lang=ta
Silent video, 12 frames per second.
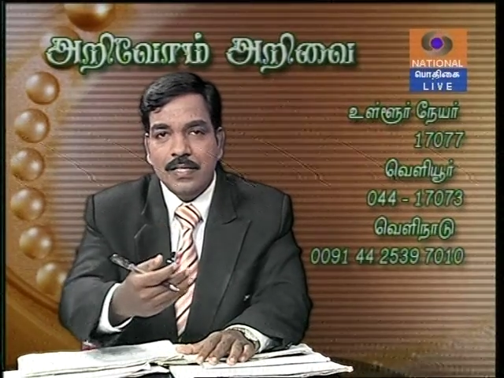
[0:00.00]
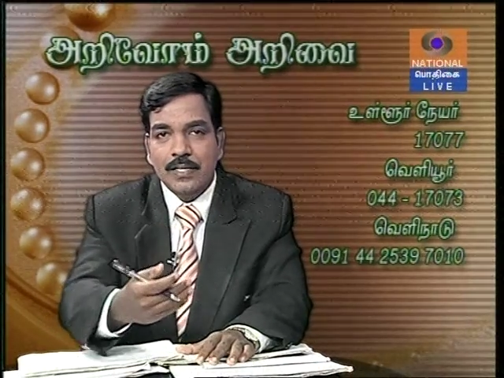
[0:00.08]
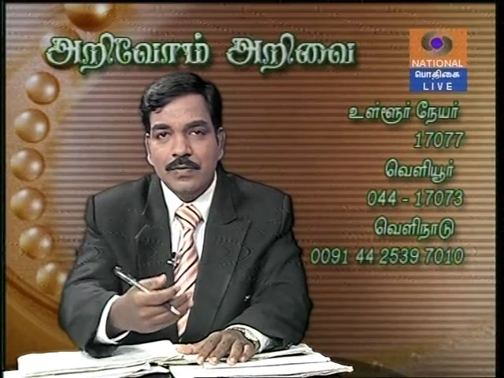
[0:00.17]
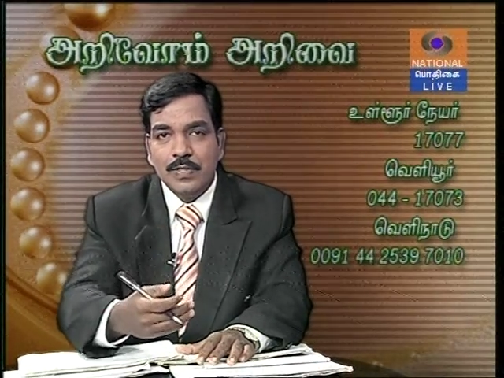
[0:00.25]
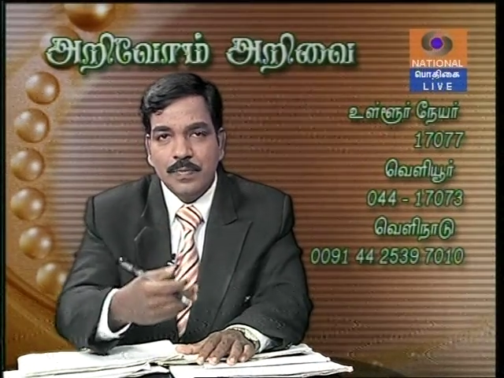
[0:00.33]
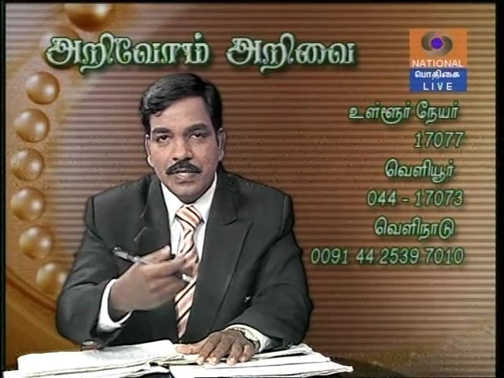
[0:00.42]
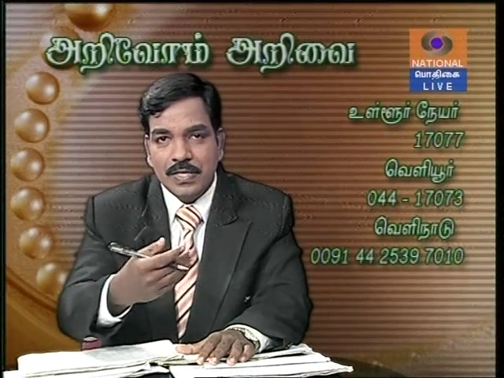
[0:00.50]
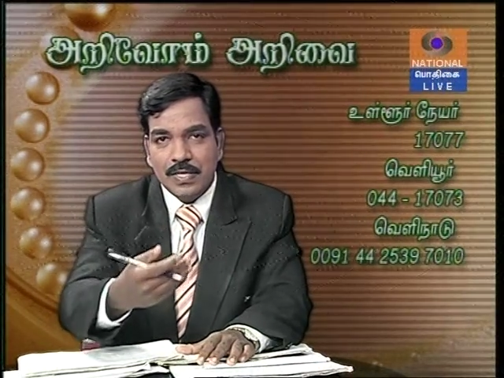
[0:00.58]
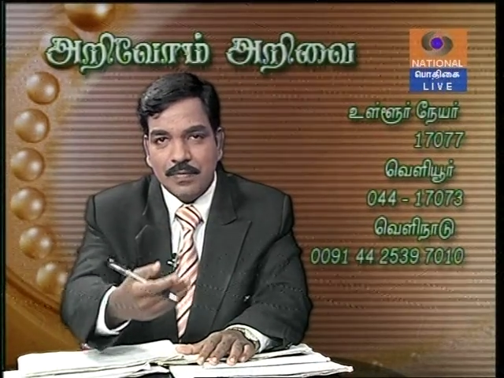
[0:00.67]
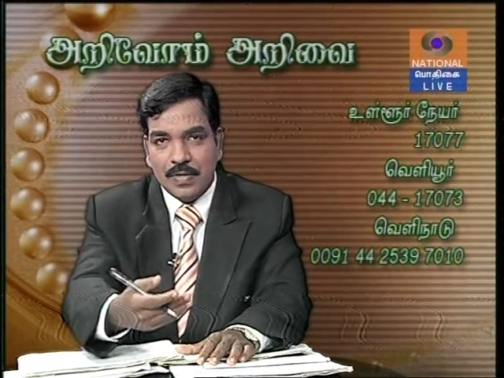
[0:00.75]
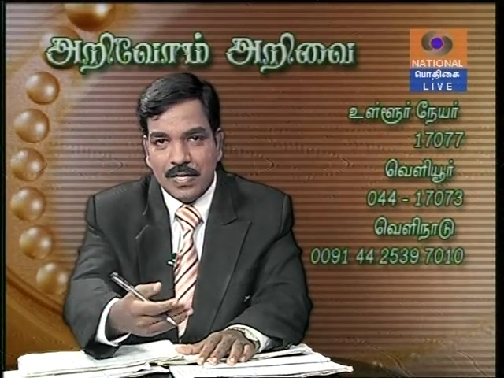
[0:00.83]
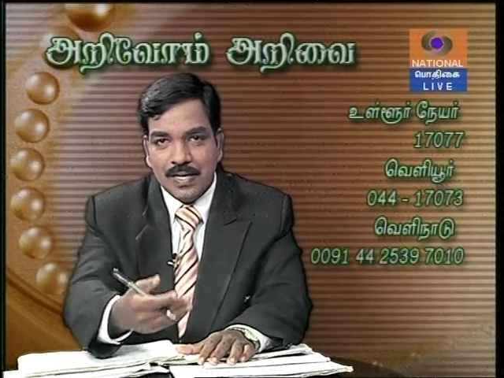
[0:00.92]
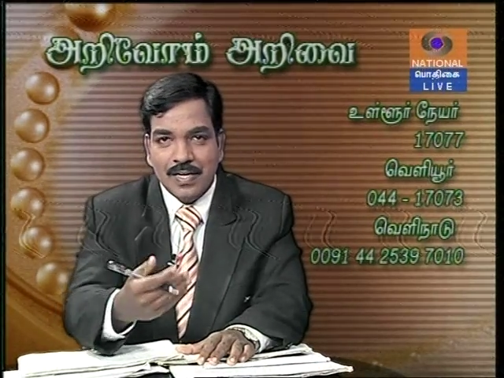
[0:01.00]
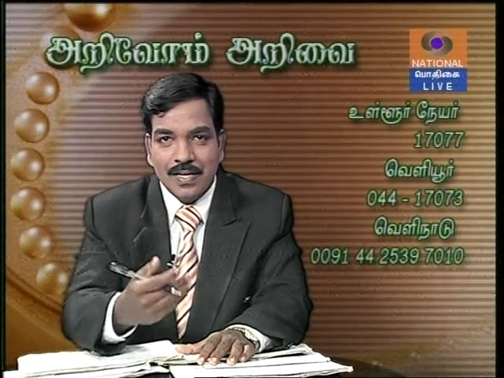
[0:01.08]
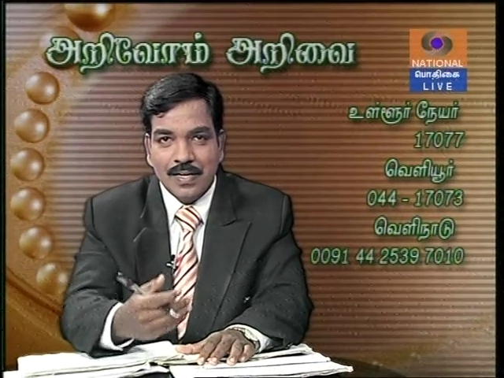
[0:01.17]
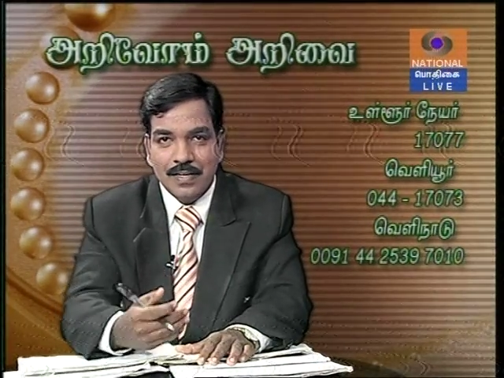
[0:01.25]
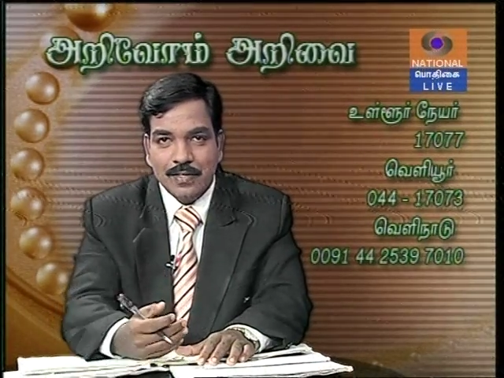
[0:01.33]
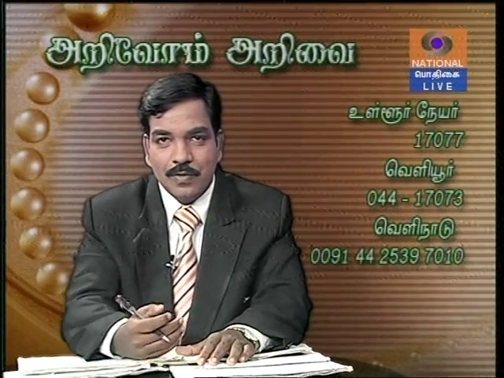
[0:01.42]
அதில் வந்து பார்த்திங்கன்னா இப்போ அண்ணா
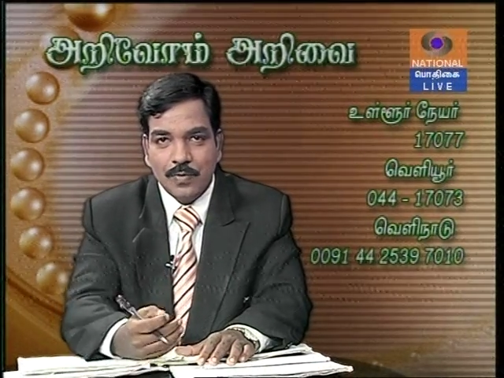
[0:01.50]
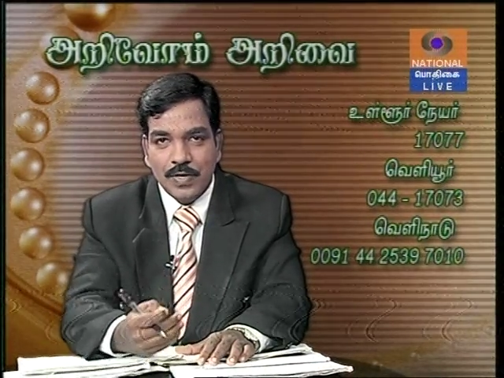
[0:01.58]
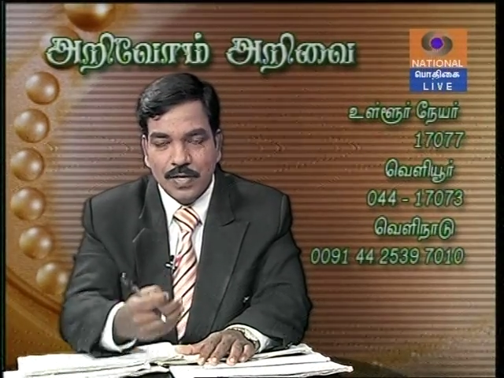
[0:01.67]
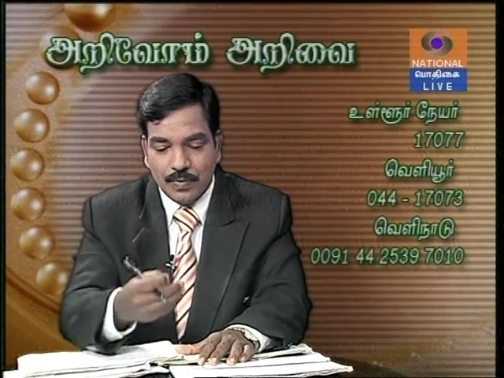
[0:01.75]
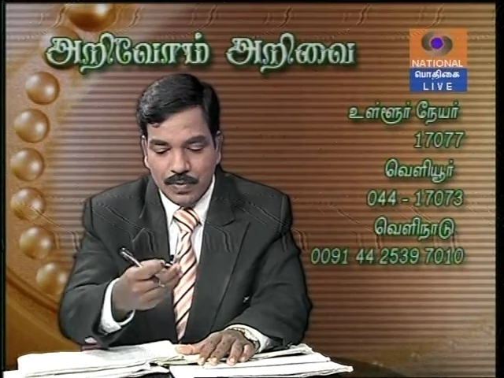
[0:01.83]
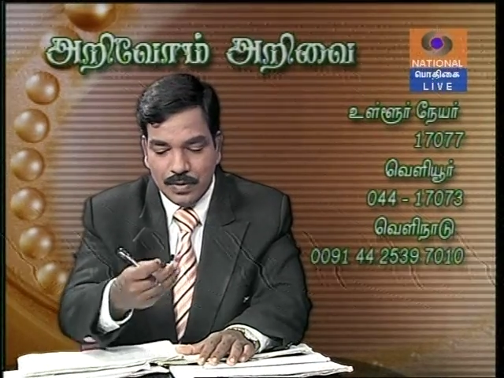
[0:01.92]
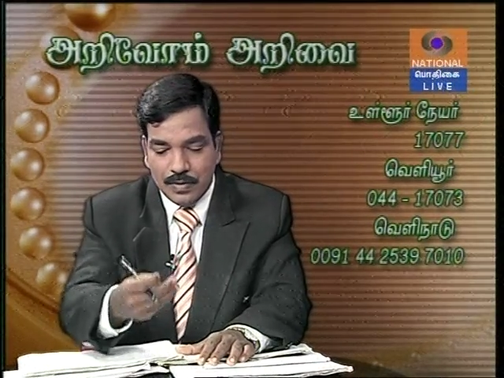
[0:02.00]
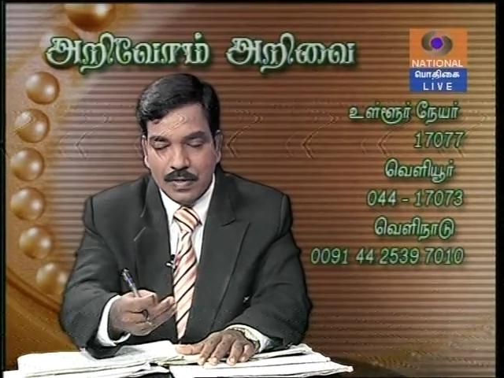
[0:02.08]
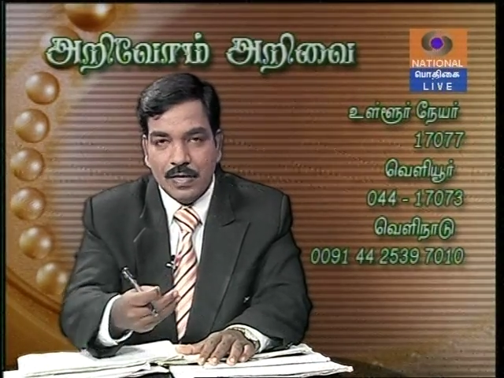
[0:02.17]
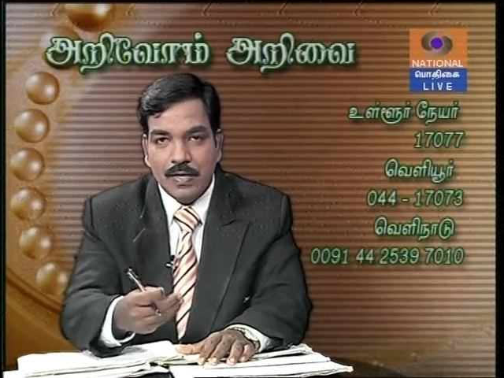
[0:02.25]
நகரில் இருக்கக்கூடிய ஒரு